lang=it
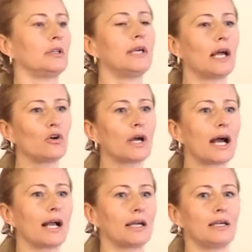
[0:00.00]

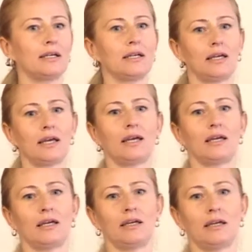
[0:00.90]
dialogare
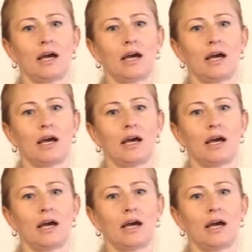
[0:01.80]
e eh,